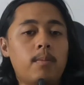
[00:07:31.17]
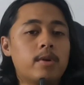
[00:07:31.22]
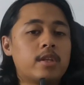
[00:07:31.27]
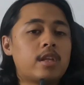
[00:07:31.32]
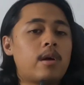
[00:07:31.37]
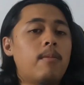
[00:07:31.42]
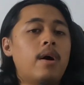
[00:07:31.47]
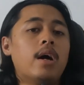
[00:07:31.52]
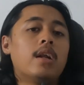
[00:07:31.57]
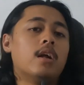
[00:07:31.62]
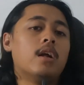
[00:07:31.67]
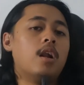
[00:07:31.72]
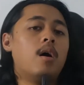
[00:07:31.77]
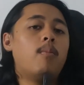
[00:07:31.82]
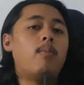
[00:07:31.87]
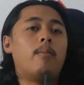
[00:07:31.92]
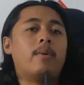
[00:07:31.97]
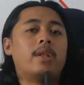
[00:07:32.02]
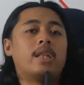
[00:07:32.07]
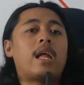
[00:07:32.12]
pertama adalah
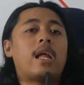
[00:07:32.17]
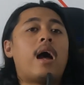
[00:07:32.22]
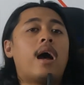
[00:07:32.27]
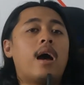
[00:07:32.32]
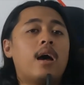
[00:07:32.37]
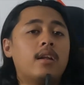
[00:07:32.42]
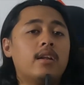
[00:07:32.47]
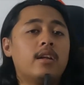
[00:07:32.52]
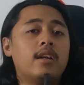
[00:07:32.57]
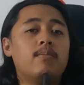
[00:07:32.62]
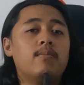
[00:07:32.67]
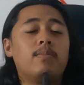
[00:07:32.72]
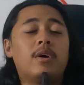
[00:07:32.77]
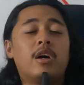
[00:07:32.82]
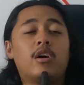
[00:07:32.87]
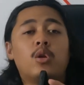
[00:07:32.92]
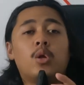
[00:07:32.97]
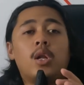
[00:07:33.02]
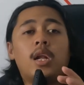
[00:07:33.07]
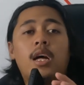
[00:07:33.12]
pemetaan dan
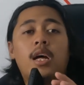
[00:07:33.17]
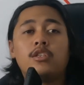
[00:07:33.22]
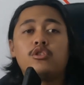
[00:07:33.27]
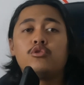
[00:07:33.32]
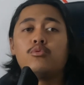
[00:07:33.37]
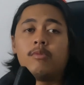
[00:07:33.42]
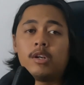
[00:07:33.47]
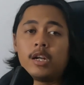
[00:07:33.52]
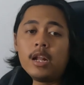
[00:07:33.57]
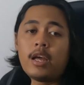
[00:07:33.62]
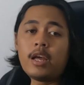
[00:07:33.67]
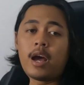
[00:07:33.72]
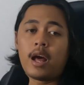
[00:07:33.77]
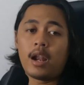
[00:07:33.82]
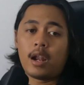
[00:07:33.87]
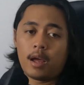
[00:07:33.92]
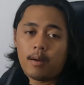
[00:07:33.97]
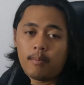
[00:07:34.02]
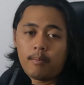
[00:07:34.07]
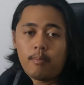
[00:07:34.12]
pengelolaan sumber daya
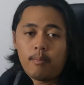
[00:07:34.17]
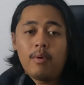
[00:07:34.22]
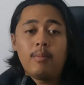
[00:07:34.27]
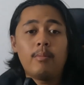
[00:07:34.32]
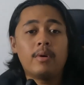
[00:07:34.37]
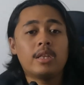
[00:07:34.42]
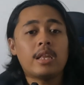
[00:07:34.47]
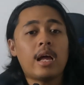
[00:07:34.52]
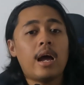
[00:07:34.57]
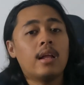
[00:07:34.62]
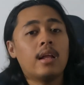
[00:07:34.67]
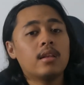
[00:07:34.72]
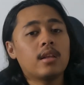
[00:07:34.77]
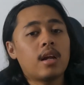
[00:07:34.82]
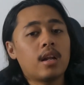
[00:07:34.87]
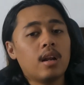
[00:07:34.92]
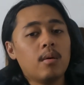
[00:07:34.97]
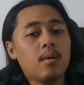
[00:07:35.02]
alam. Pemetaan tanah